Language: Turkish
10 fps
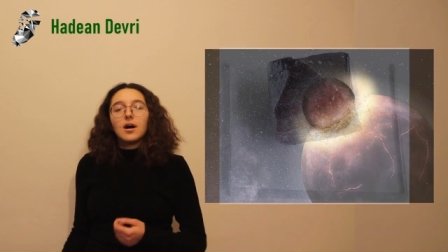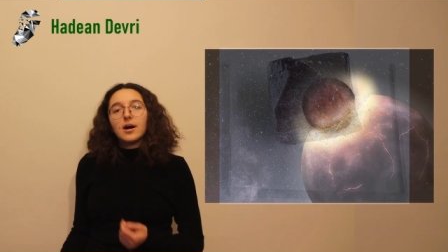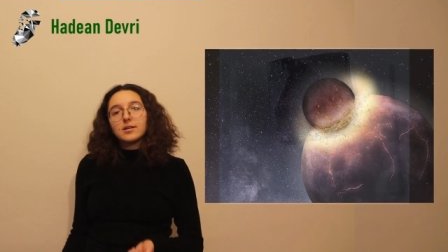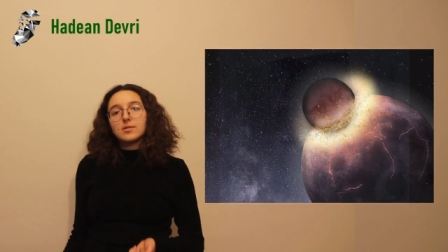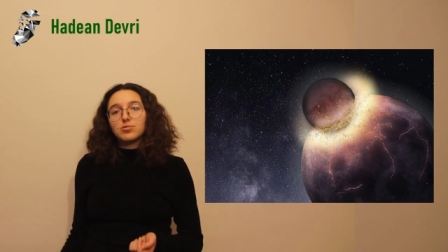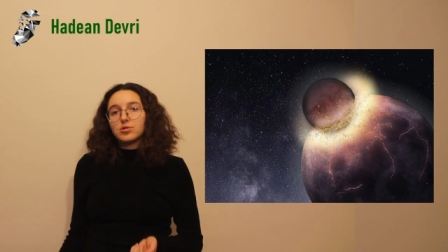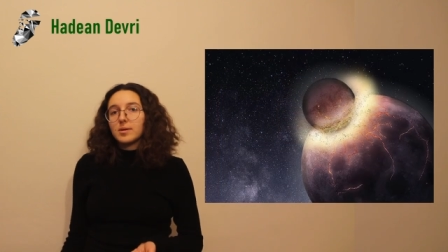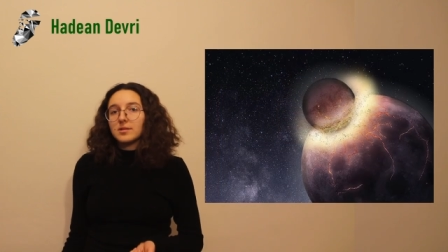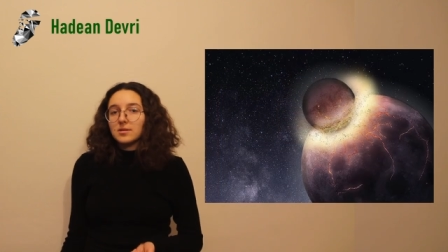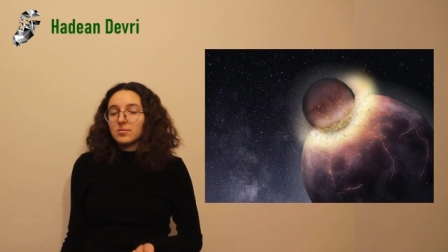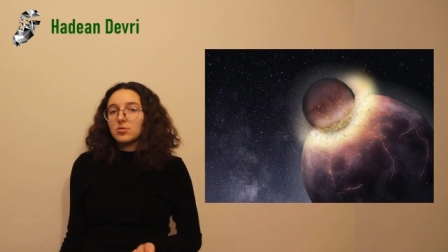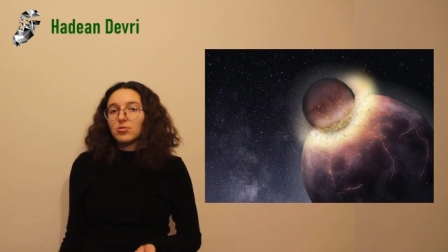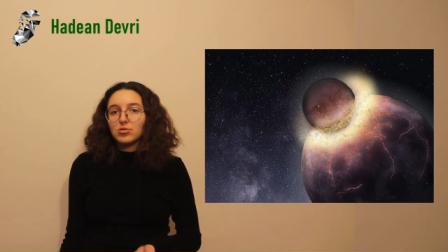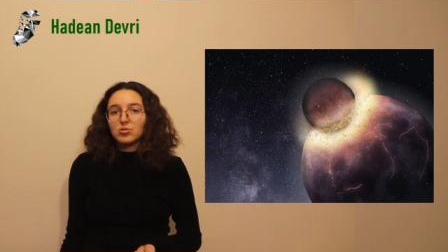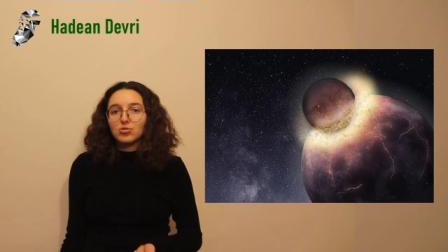Ay da bu zaman diliminde
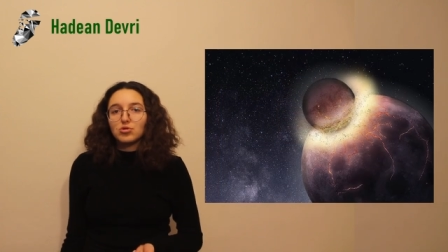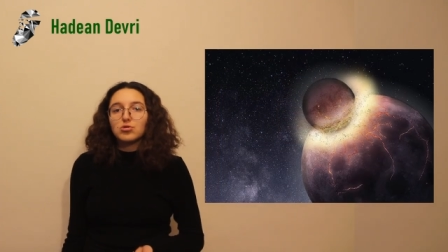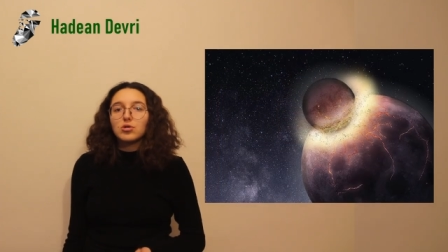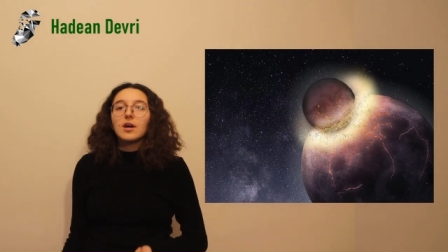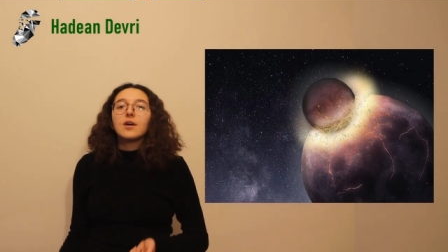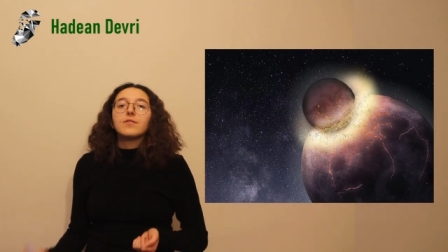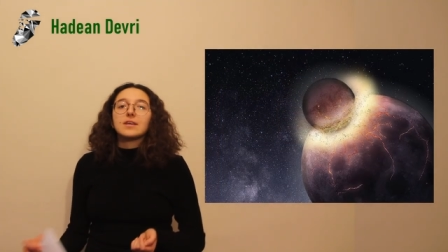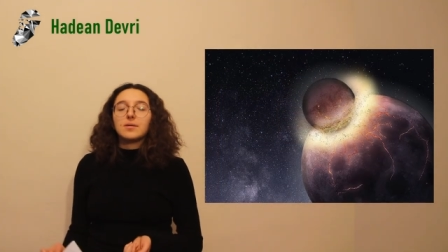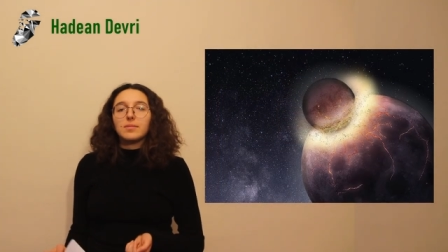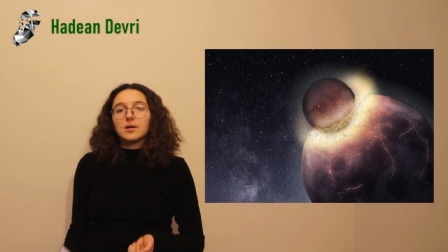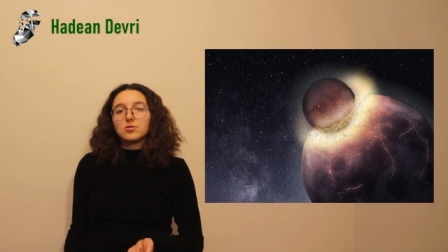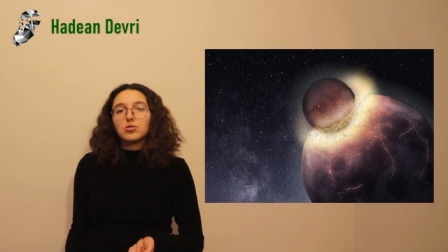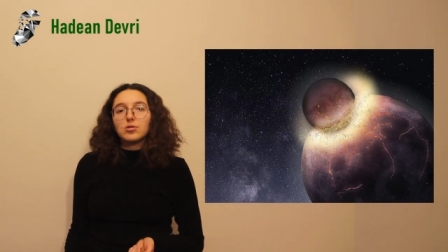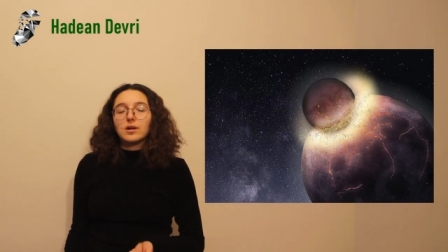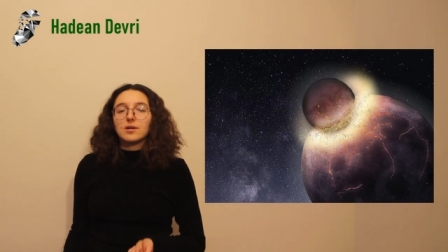oluşmuştur ve
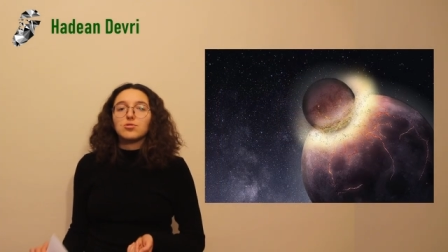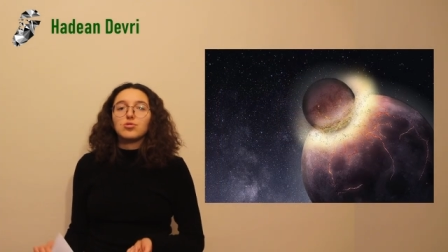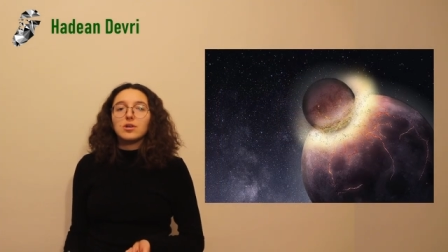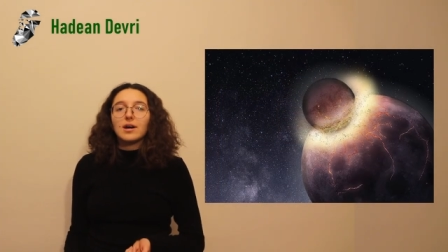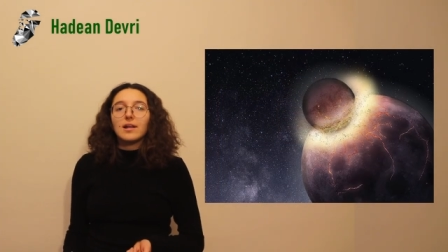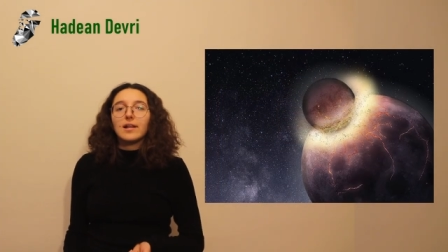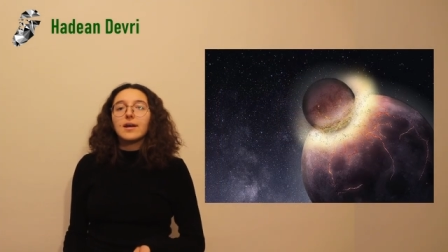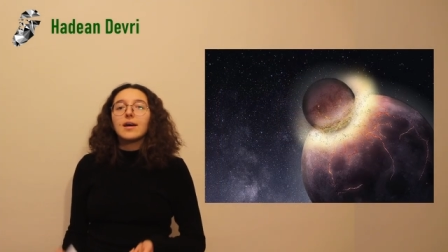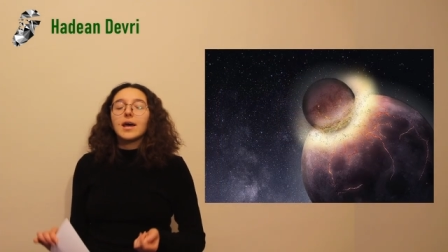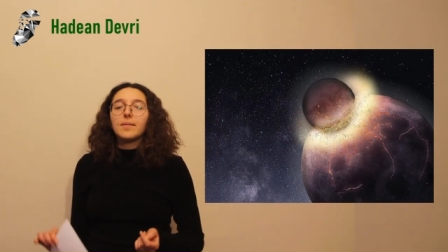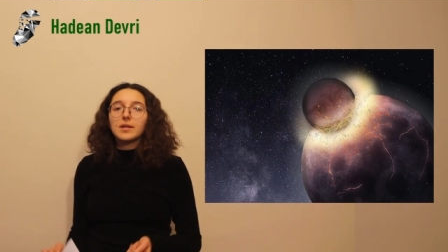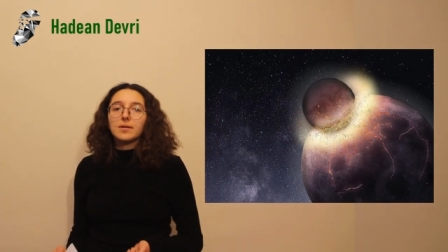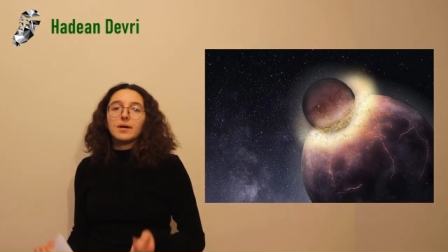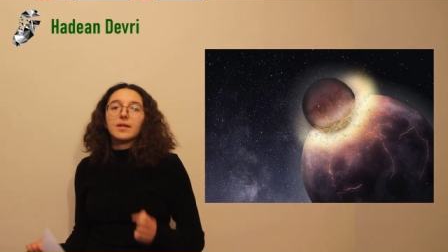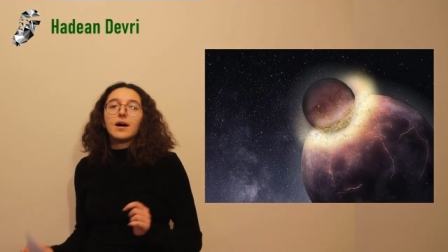kimyası olarak Dünya ile hemen
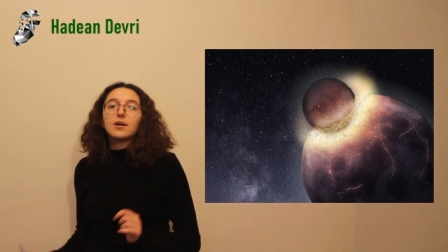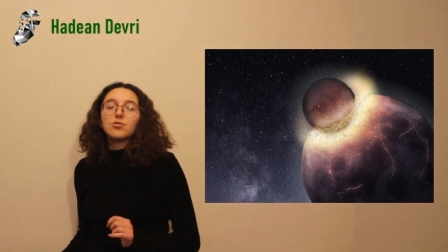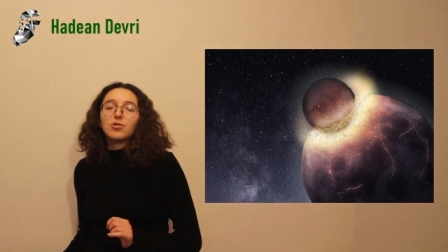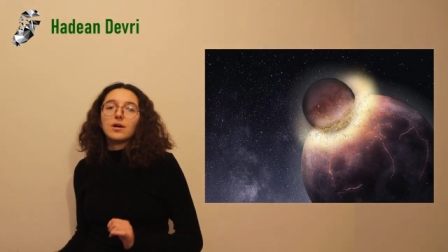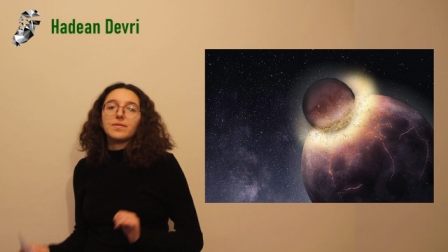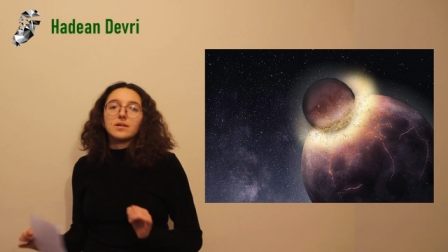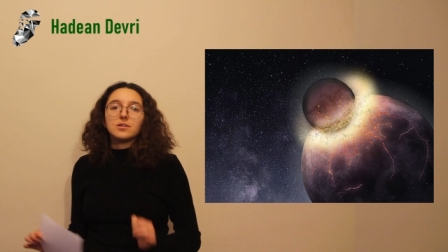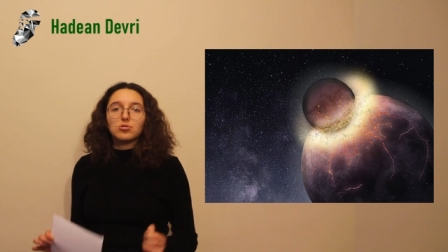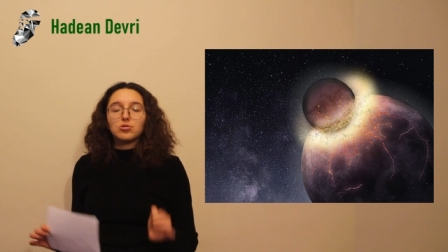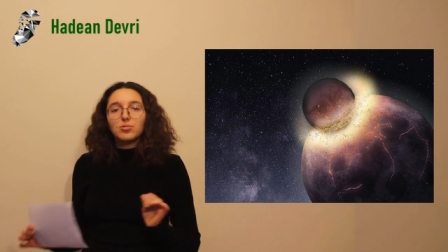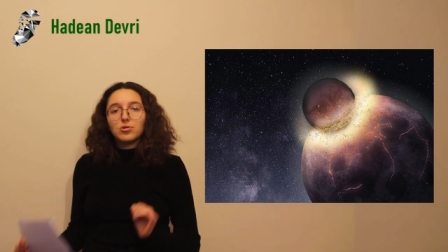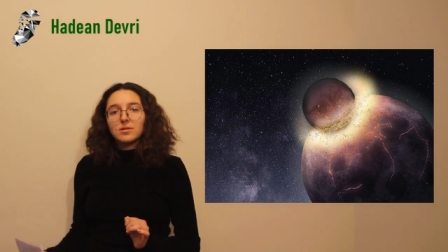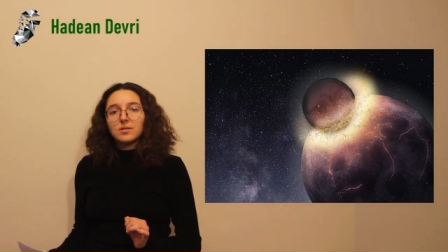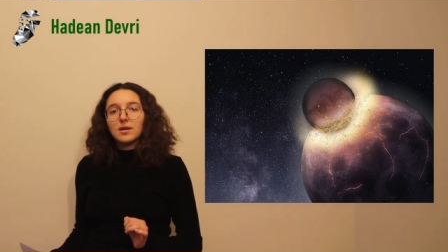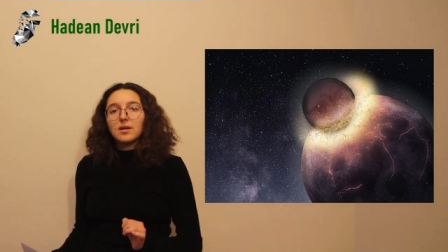hemen aynı oranda izotop
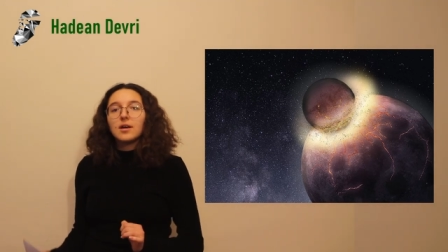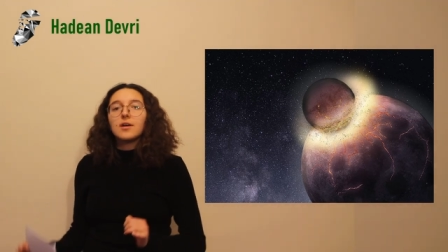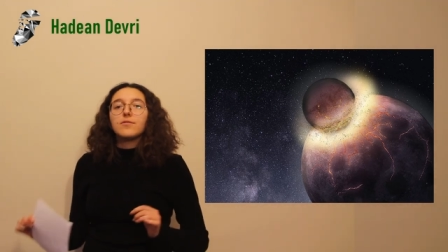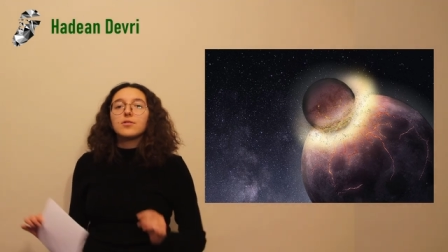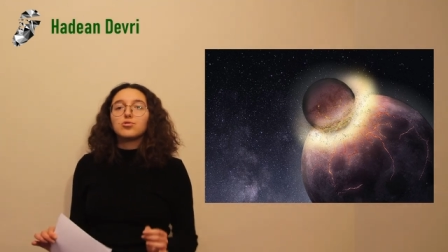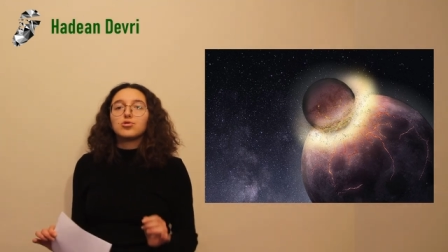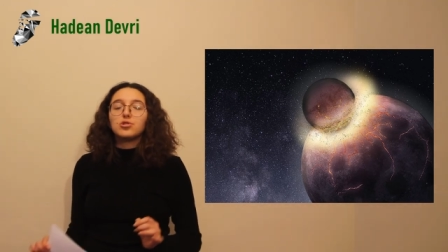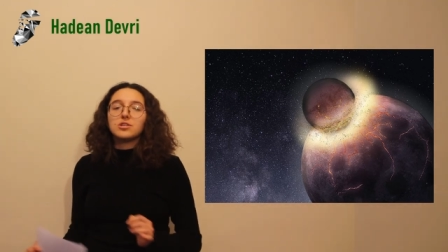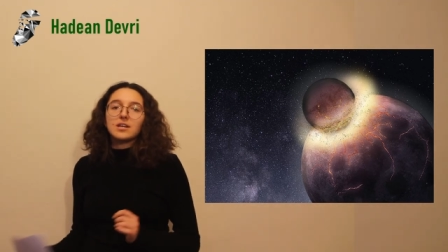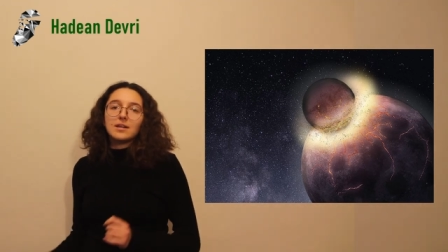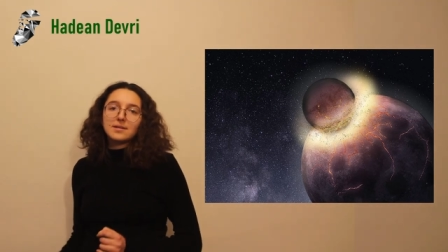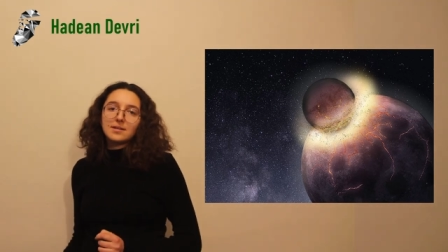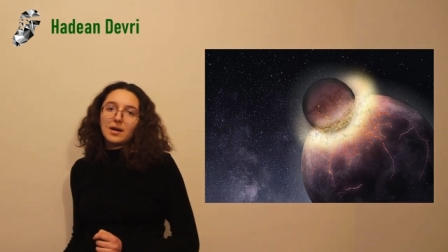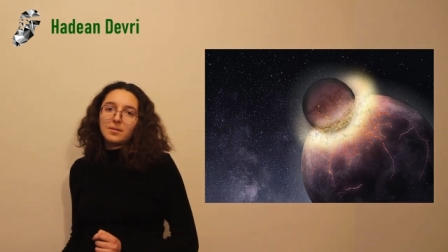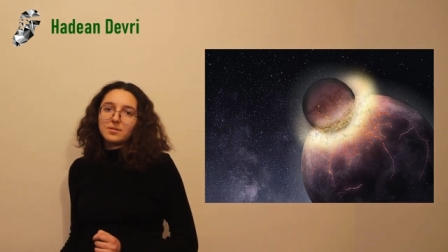oranına ve uçucu içeriğe
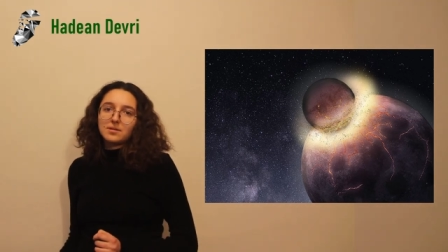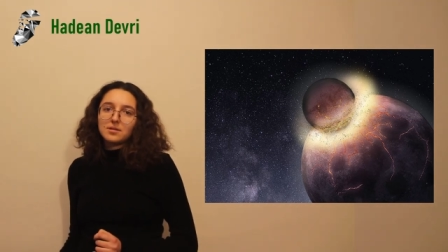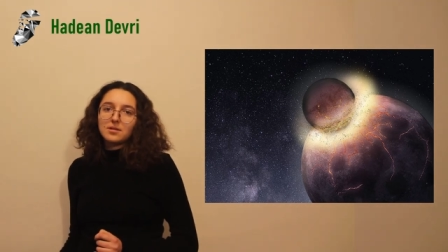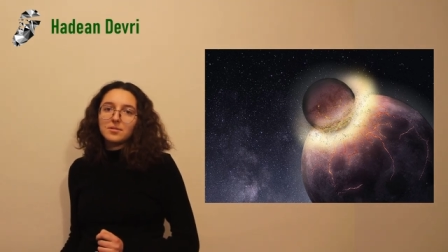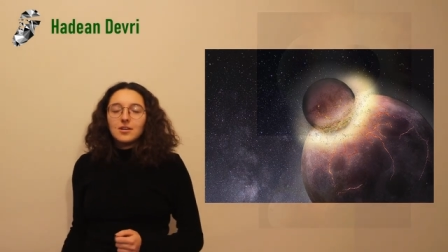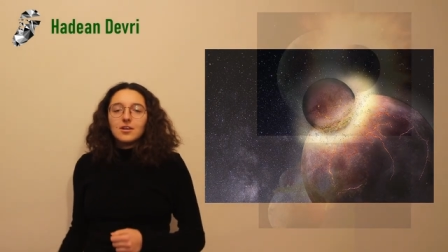sahiptir.